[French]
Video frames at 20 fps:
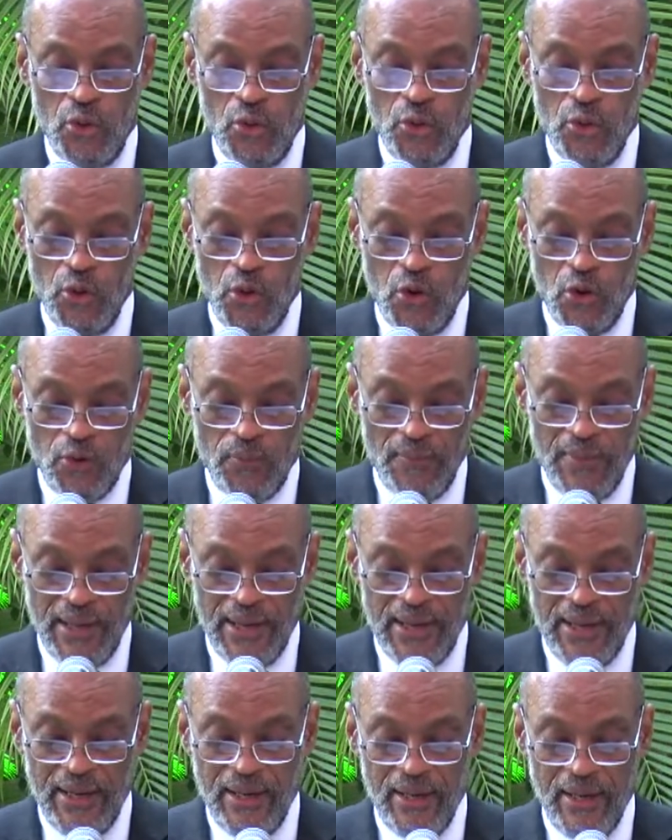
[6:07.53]

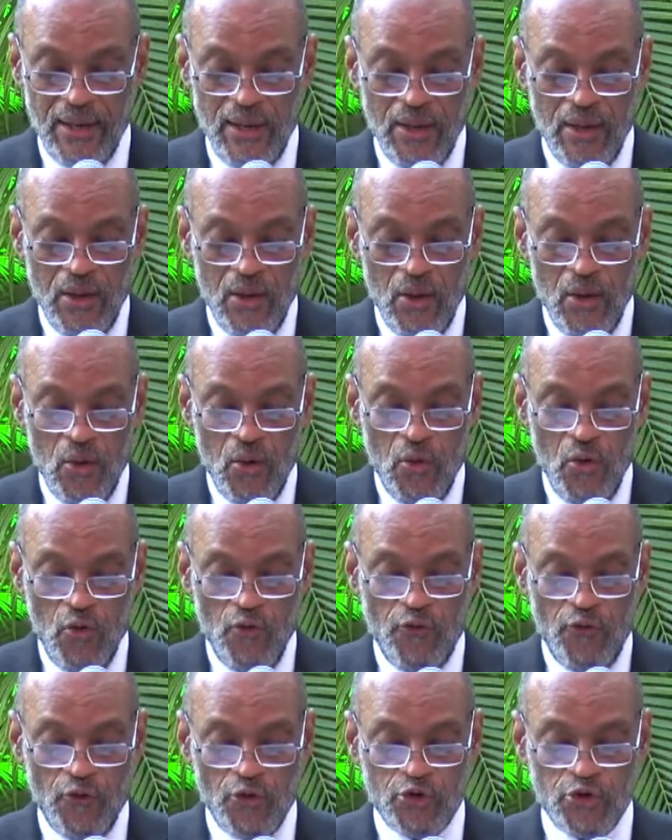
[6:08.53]
normal au
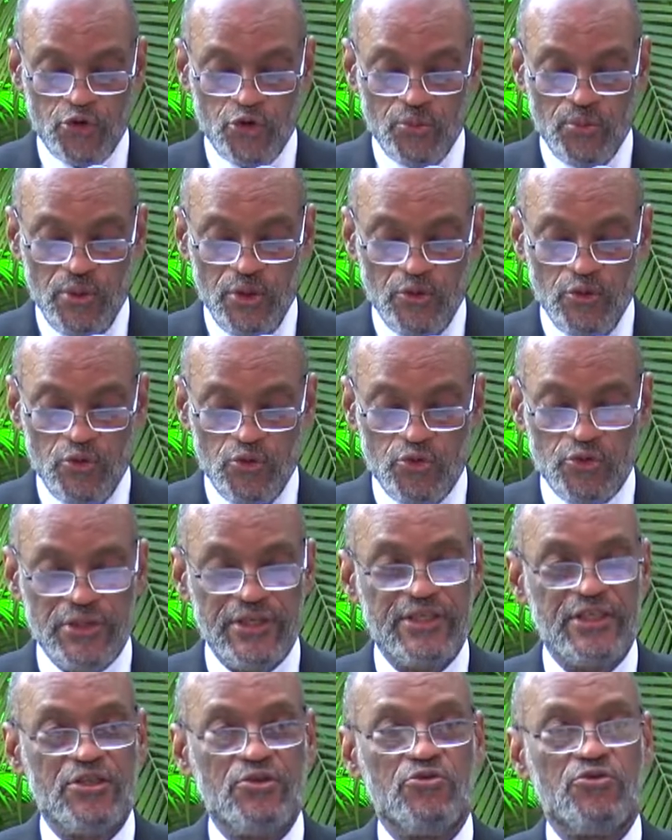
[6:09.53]
fonctionnement de nos
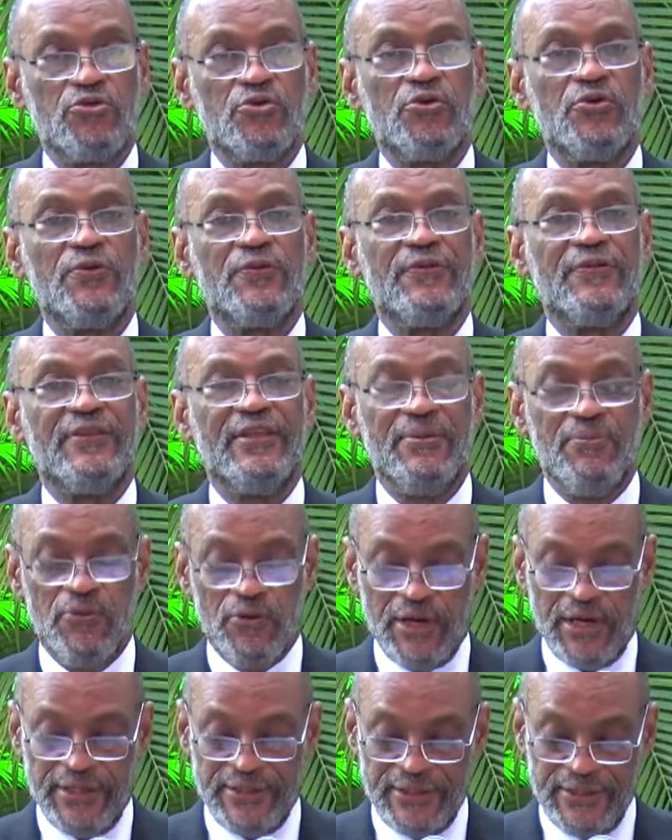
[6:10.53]
institutions
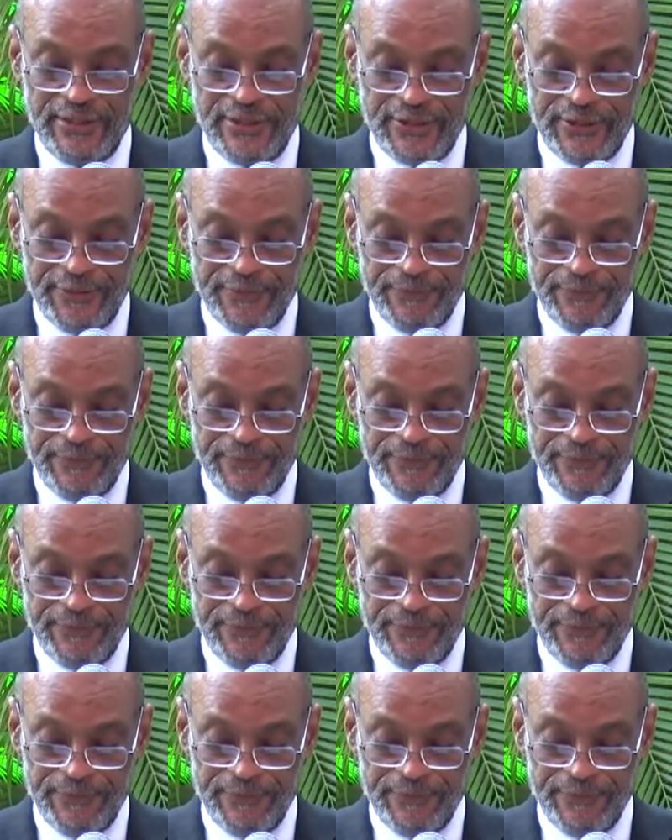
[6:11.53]
démocratiques.